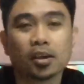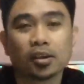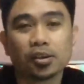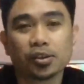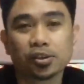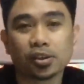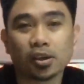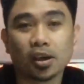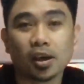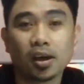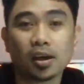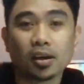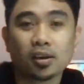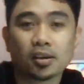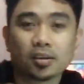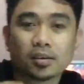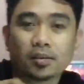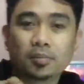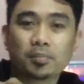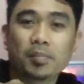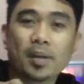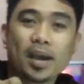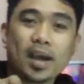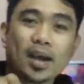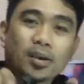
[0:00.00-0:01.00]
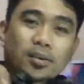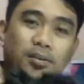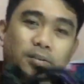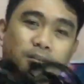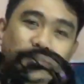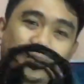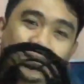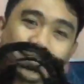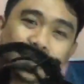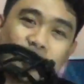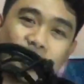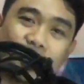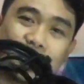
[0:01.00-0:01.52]
track mount.
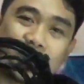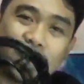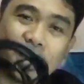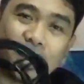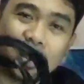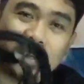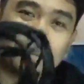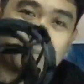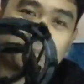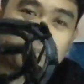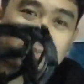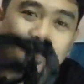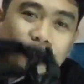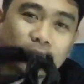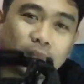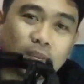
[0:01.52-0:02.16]
Okay?